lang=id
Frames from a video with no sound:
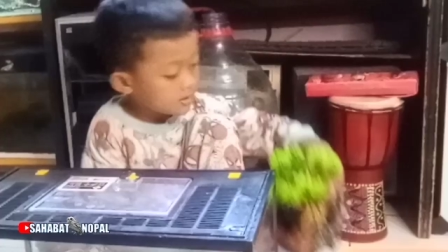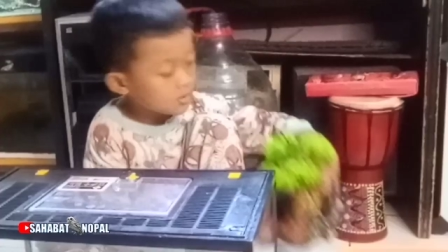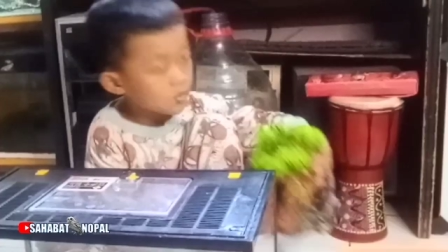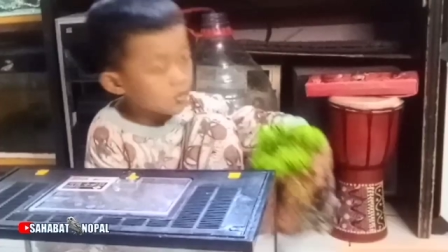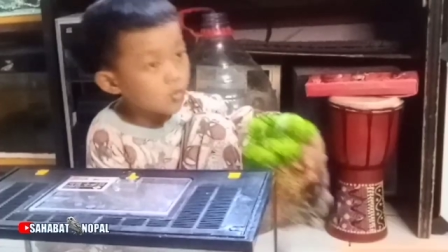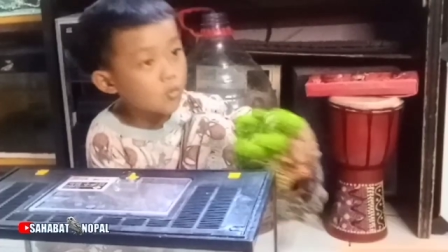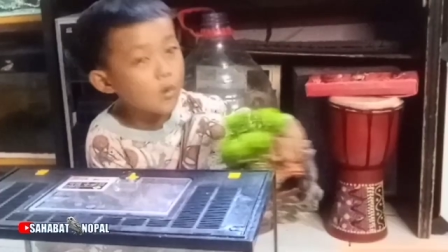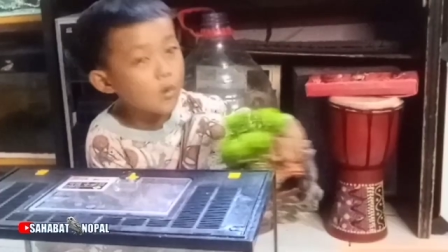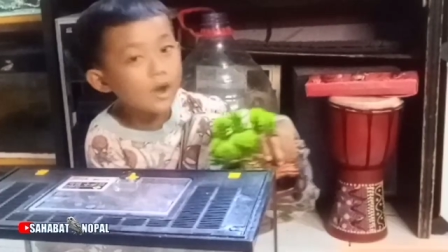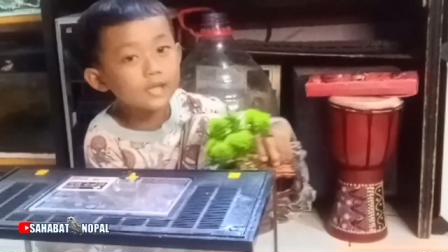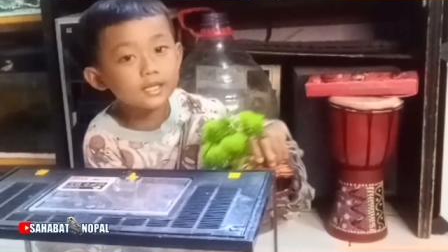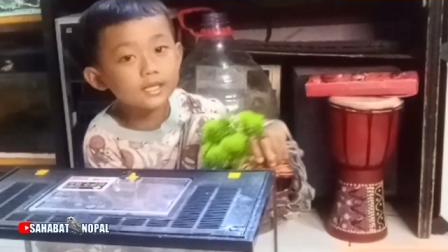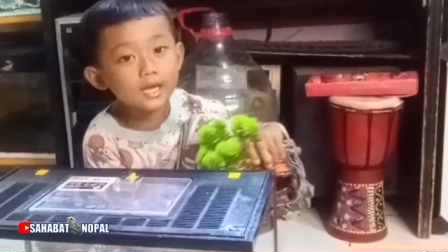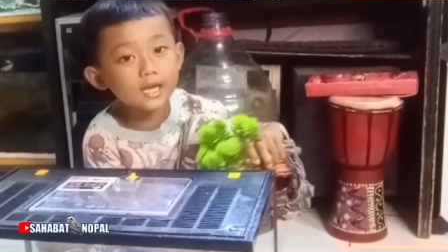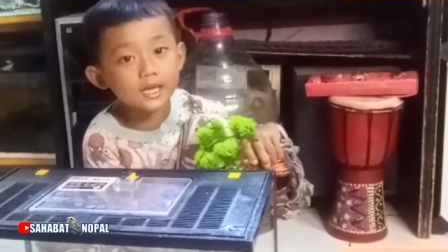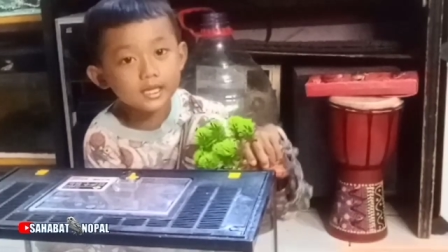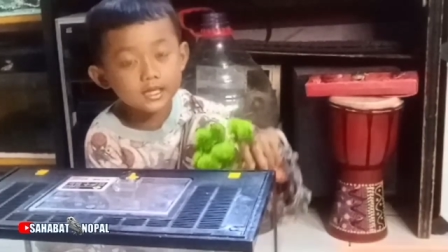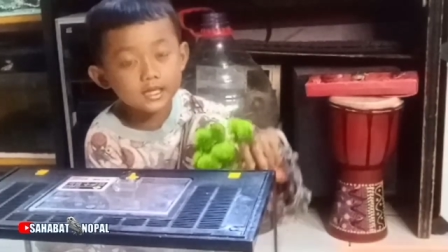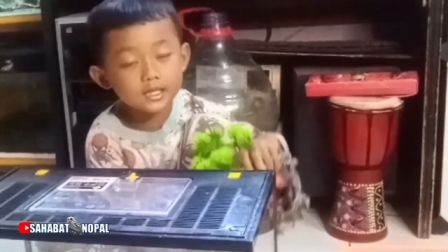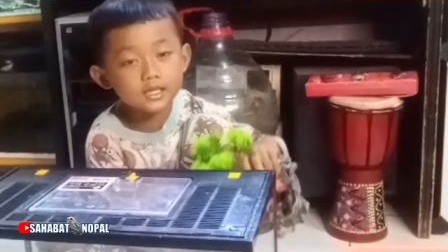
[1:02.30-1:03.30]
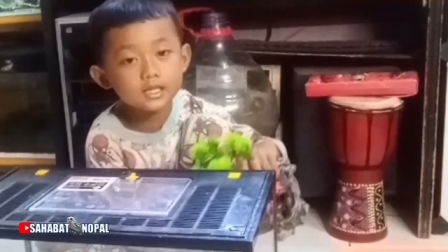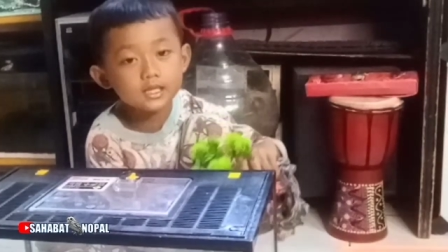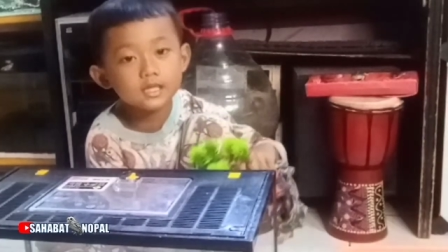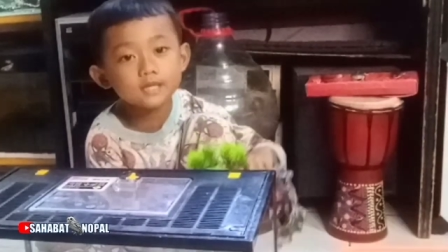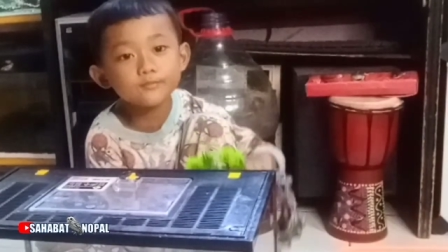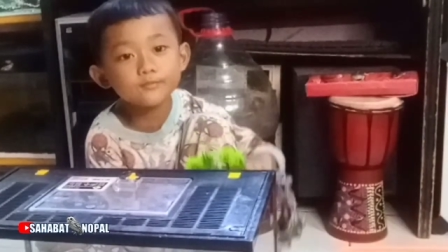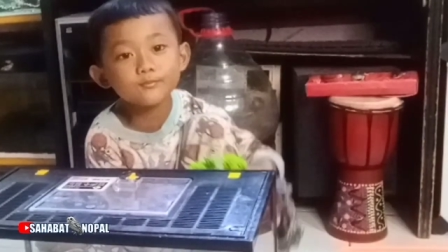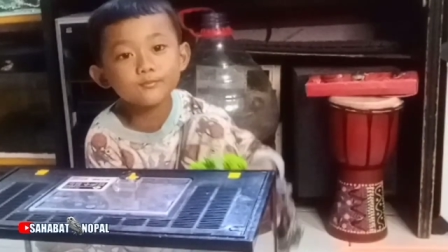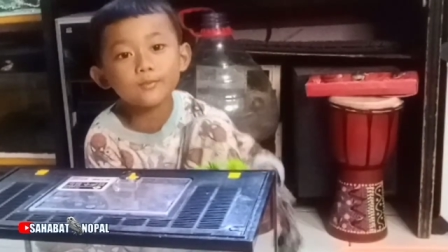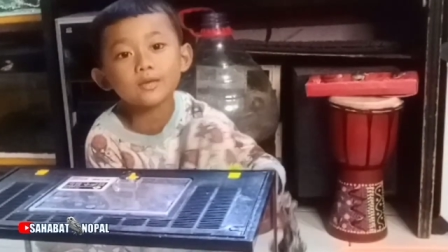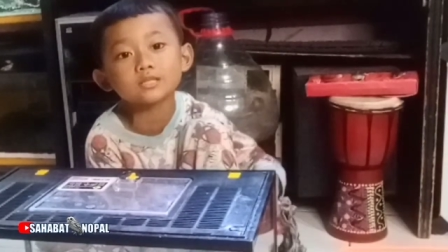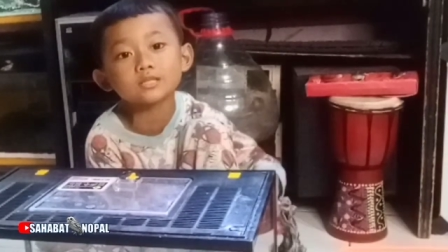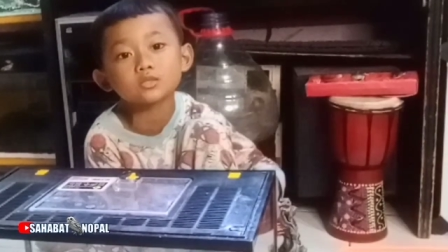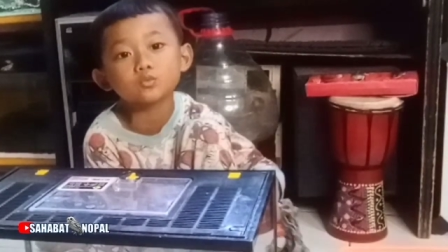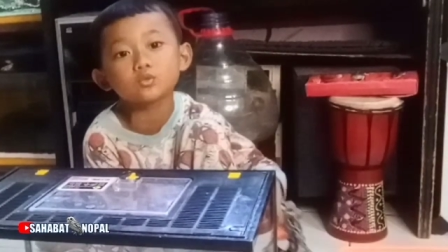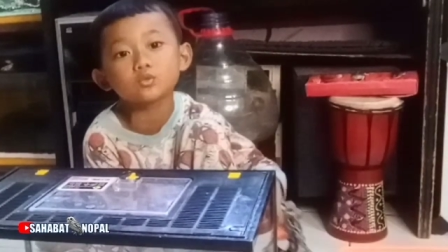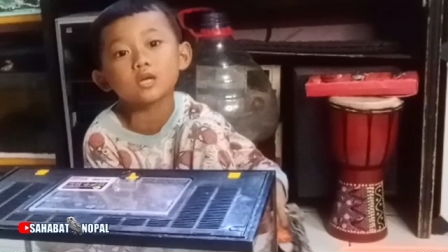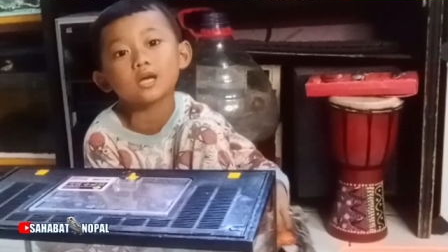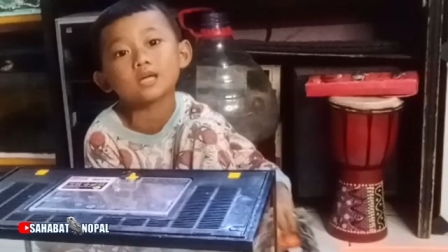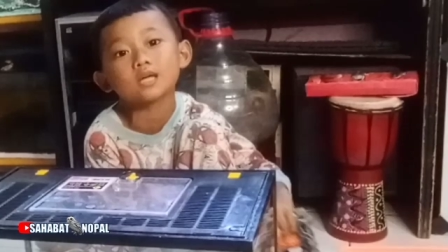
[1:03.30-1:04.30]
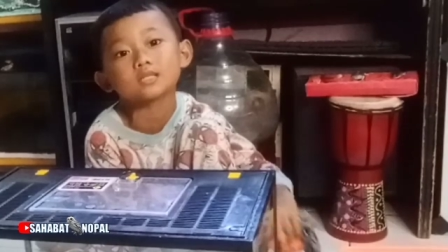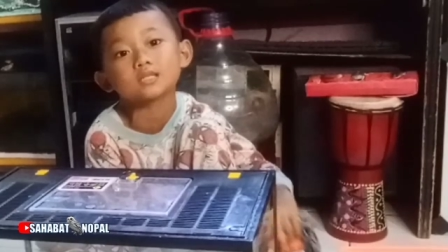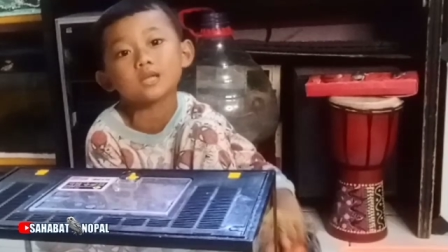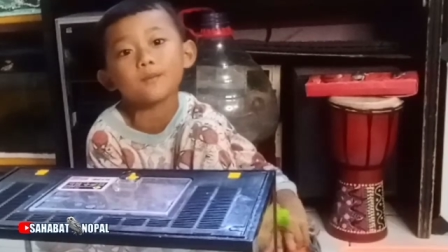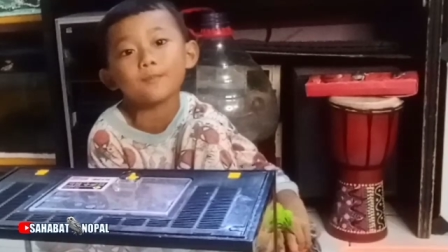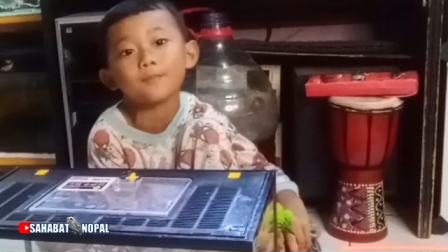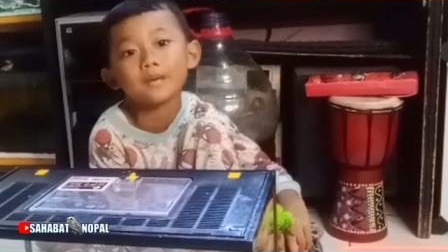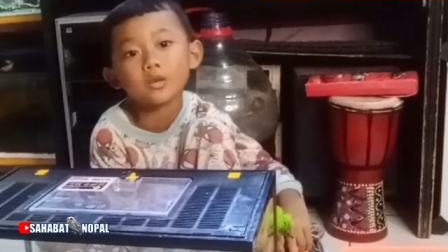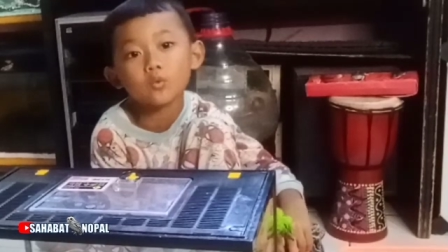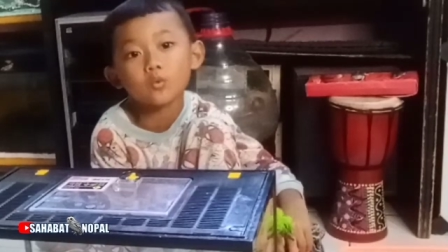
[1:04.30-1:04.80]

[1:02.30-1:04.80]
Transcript: buahnya ini pas udah sampai